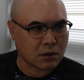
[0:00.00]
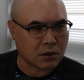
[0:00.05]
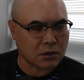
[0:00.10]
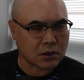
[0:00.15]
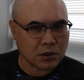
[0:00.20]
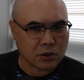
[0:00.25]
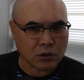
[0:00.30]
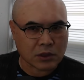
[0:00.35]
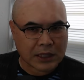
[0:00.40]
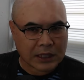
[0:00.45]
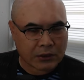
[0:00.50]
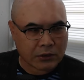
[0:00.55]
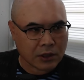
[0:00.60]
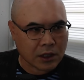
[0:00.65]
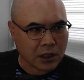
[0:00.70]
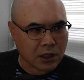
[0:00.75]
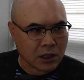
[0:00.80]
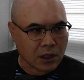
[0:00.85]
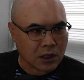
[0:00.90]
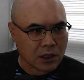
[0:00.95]
그리고
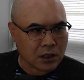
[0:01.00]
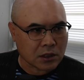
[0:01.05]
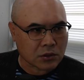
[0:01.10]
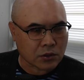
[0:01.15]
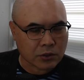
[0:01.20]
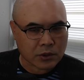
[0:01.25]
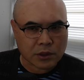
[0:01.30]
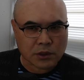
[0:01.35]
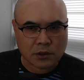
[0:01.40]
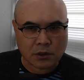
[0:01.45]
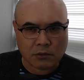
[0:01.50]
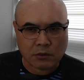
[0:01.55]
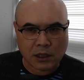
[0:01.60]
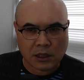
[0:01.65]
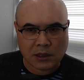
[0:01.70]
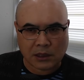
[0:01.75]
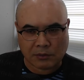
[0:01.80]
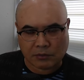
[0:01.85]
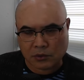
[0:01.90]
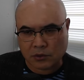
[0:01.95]
당연히 이 송기정과
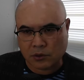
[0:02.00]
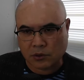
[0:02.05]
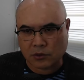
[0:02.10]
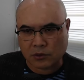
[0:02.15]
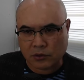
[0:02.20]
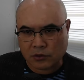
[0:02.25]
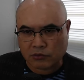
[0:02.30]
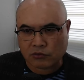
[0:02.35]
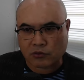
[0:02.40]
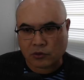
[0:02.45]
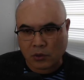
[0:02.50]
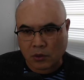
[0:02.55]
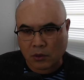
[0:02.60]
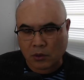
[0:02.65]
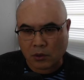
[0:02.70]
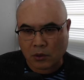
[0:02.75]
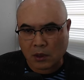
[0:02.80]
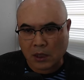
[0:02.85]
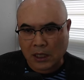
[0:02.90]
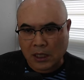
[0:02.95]
남승현
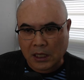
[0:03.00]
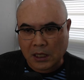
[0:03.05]
선수도